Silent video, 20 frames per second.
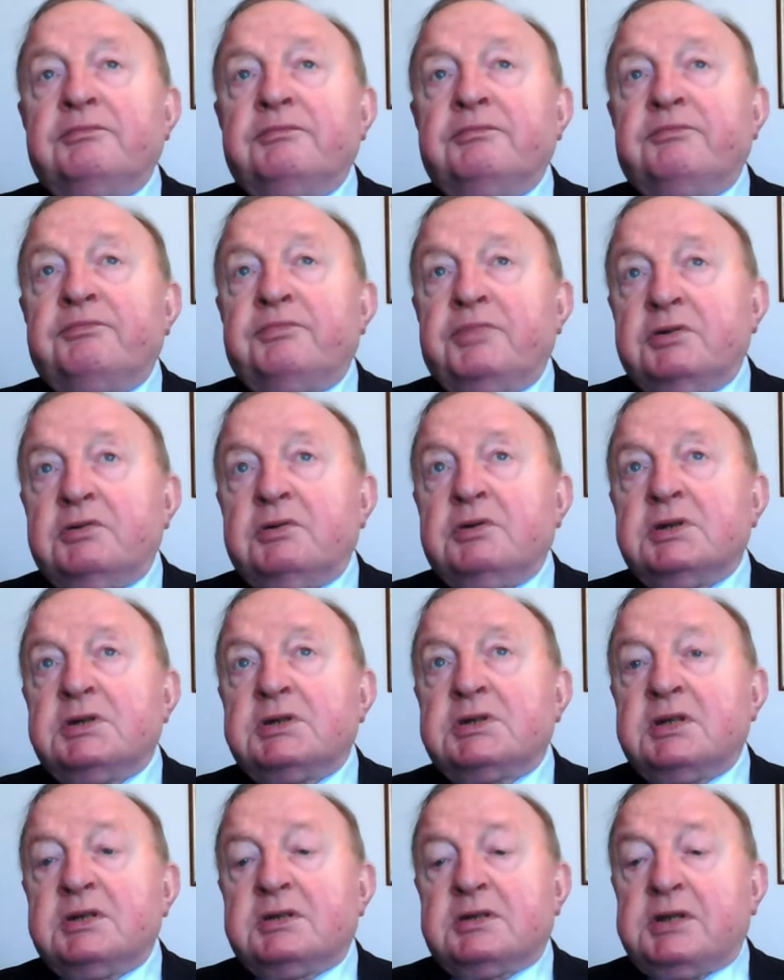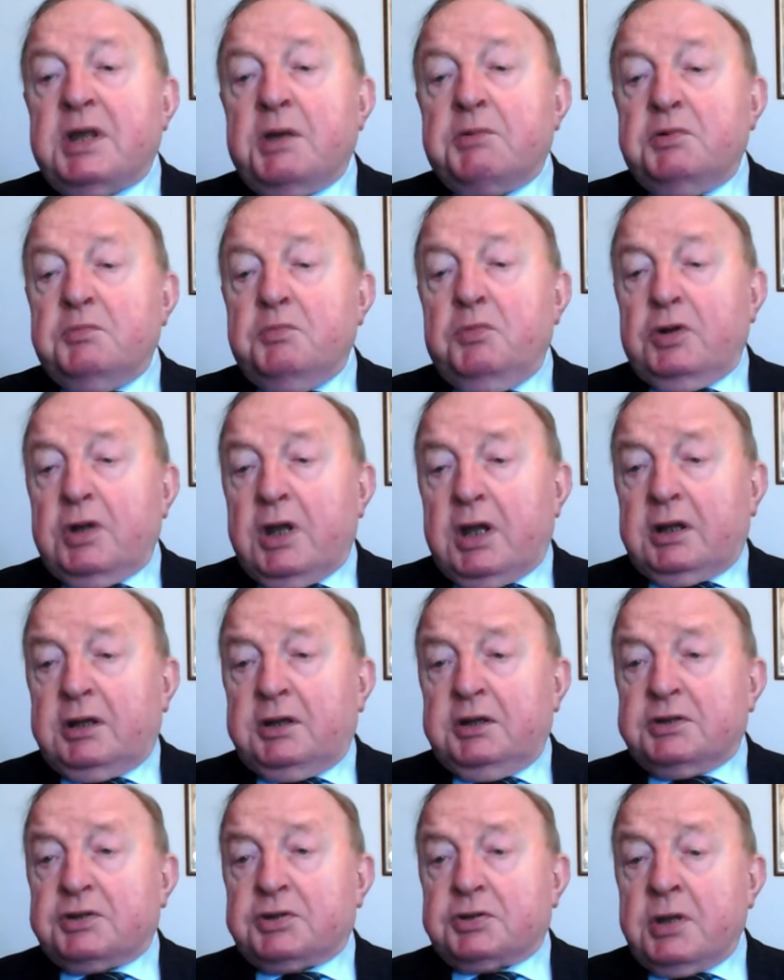były systemy
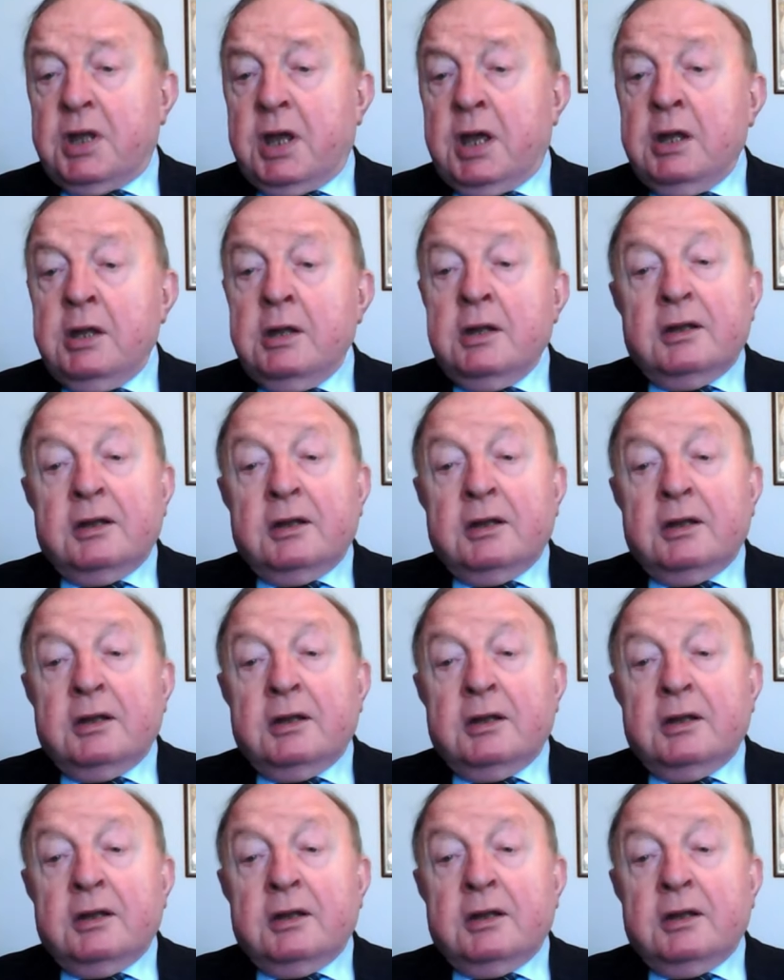monarchiczne.